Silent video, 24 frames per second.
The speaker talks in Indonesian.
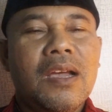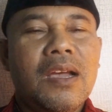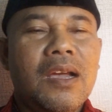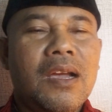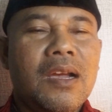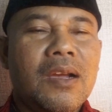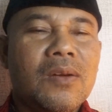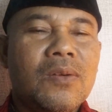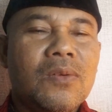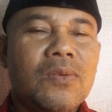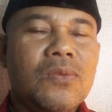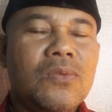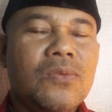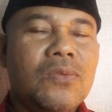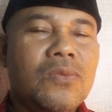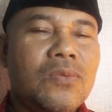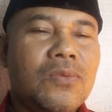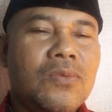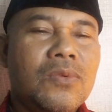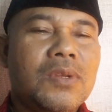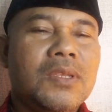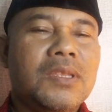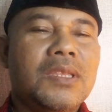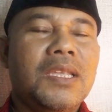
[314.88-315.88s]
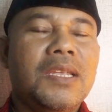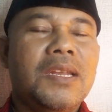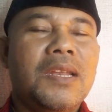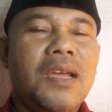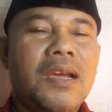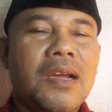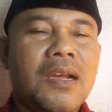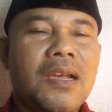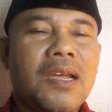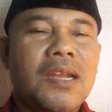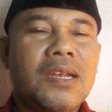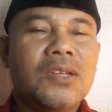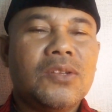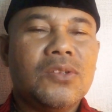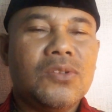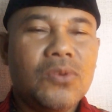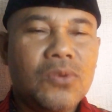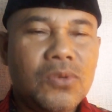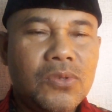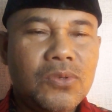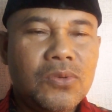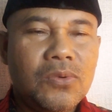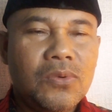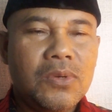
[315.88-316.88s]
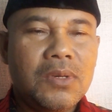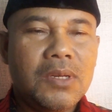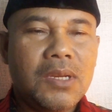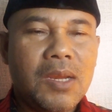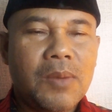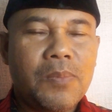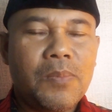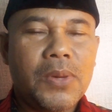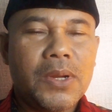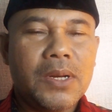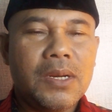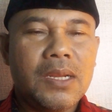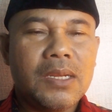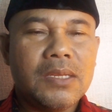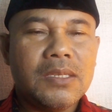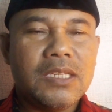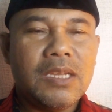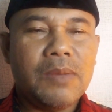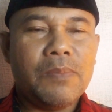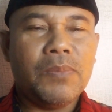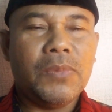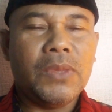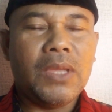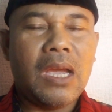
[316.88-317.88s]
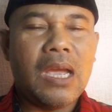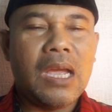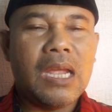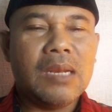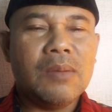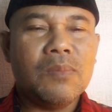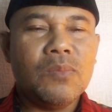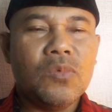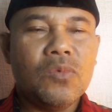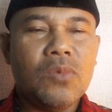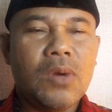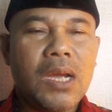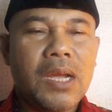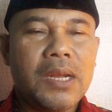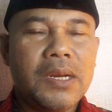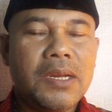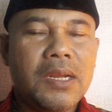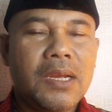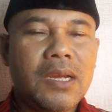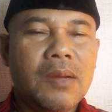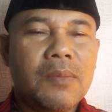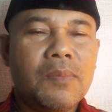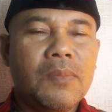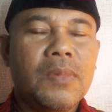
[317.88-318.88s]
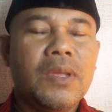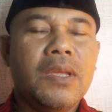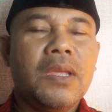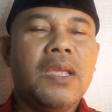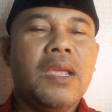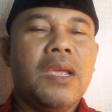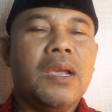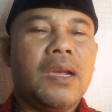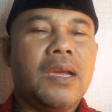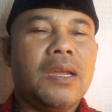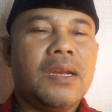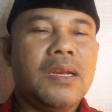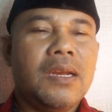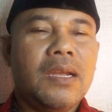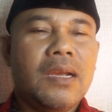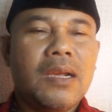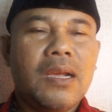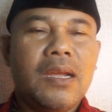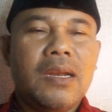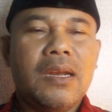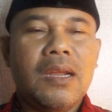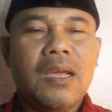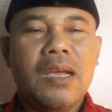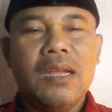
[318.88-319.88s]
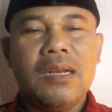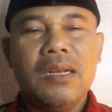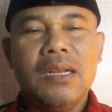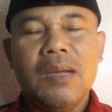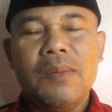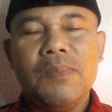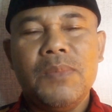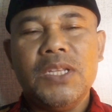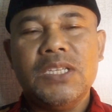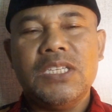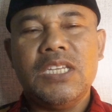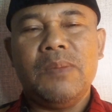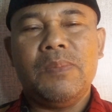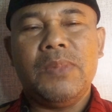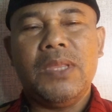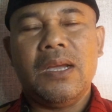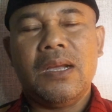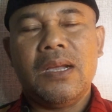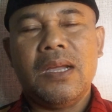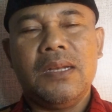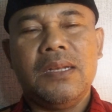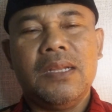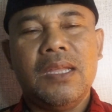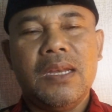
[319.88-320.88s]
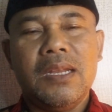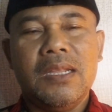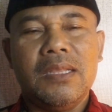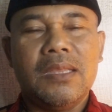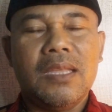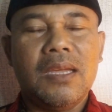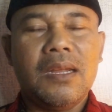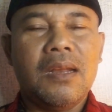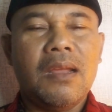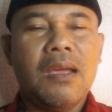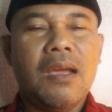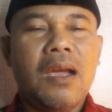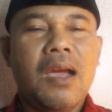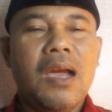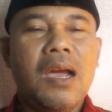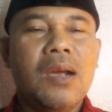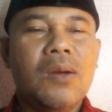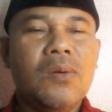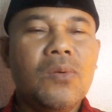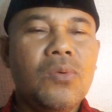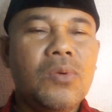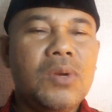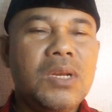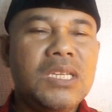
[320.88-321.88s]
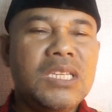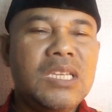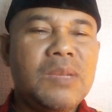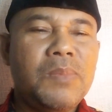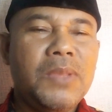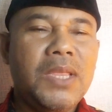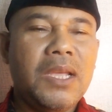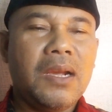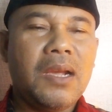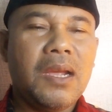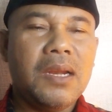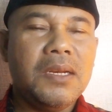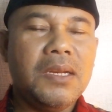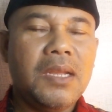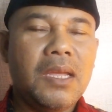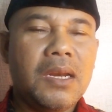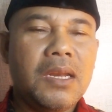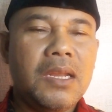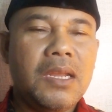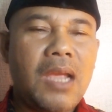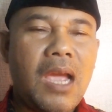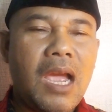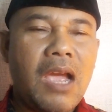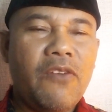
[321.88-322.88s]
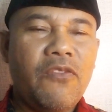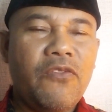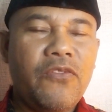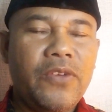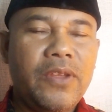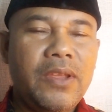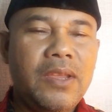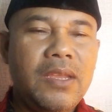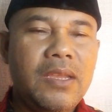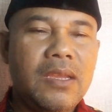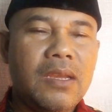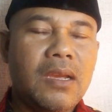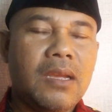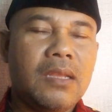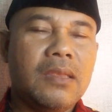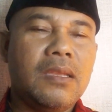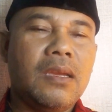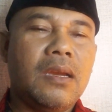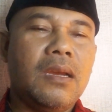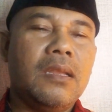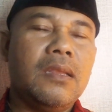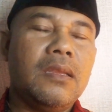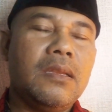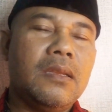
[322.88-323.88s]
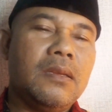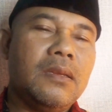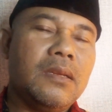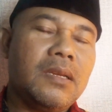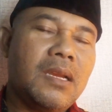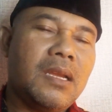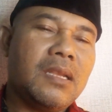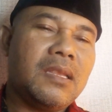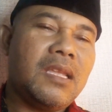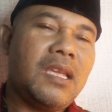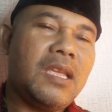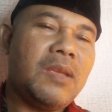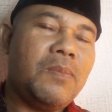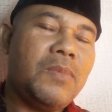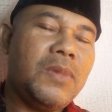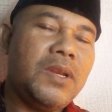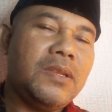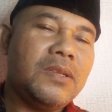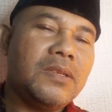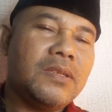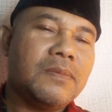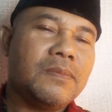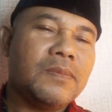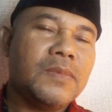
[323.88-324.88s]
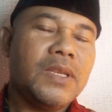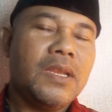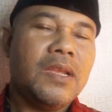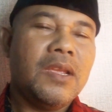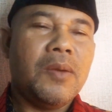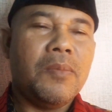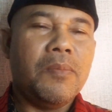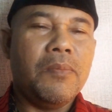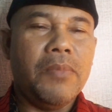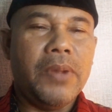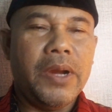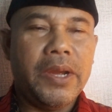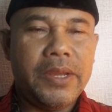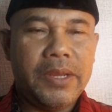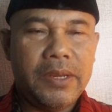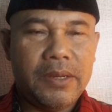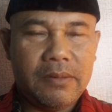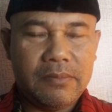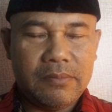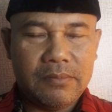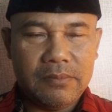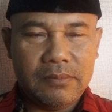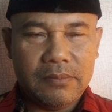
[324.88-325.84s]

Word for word: aku tidak akan sujud kepada ciptaanmu Adam karena kan Adam diciptakan dari tanah aku diciptakan dari api kata Allah kata iblis baik